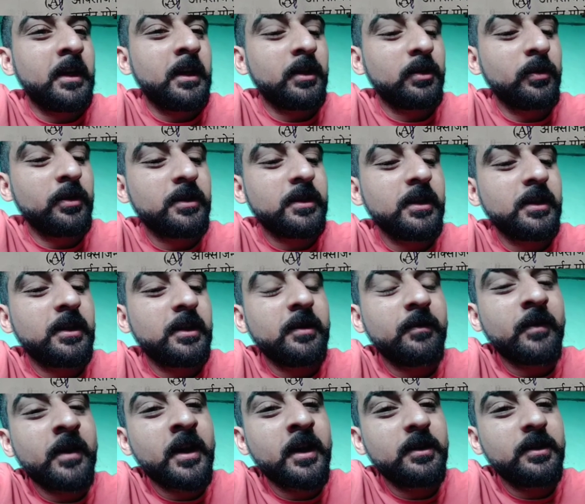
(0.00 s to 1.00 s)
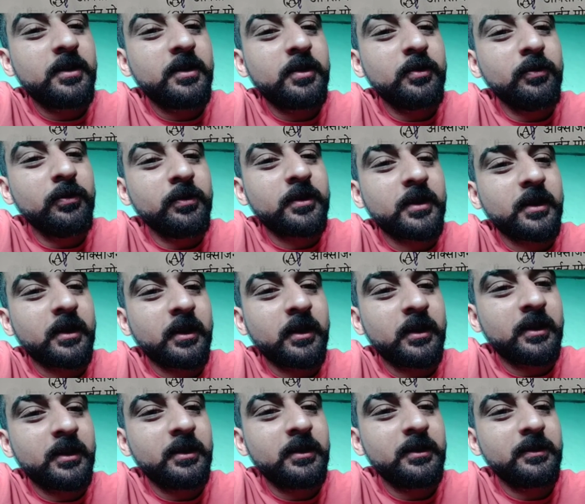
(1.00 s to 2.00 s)
तो इसकी थीम है यूज़
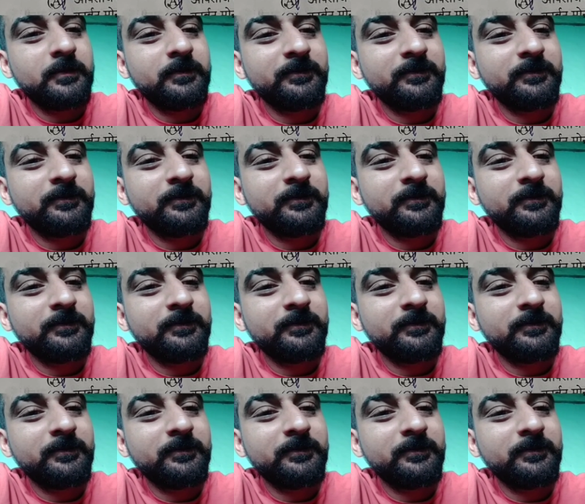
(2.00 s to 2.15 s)
हर्ट